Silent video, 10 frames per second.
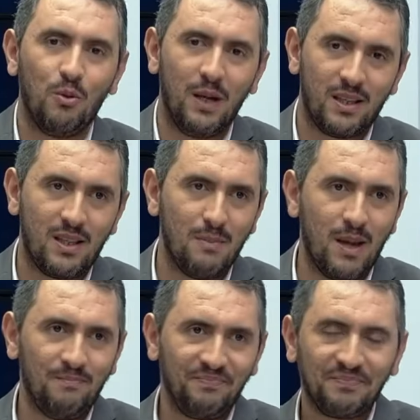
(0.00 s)

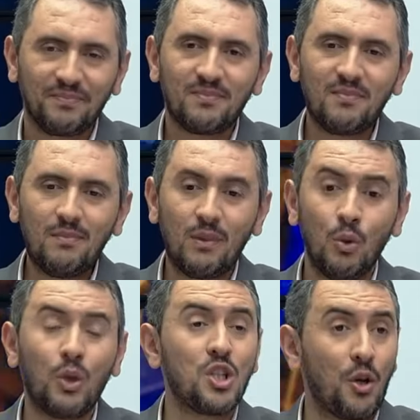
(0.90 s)
بالاهتمام آه.
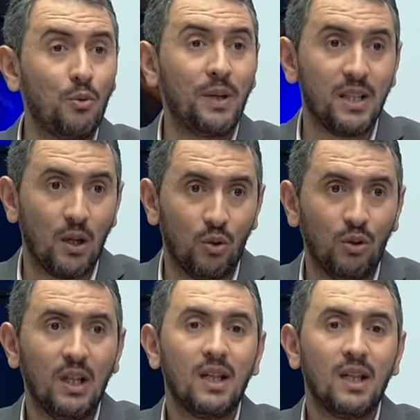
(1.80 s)
وكيشعروا بانه